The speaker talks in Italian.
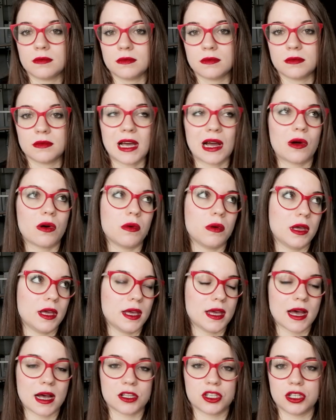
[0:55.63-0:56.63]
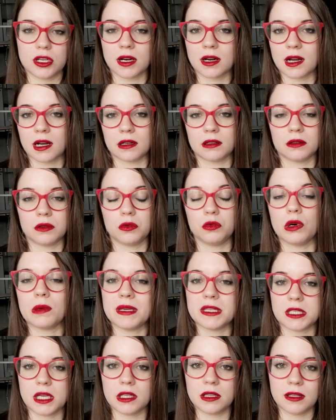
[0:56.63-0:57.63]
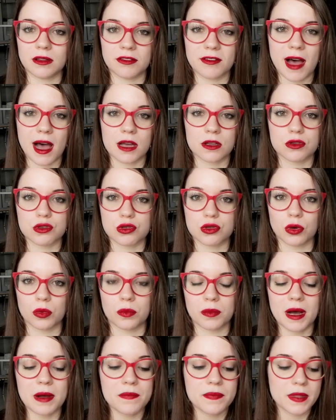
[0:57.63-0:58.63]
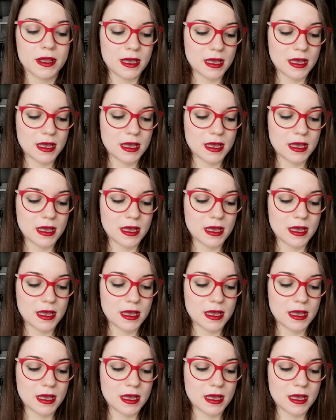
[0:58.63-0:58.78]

da qui a circa due mesetti fa, insomma.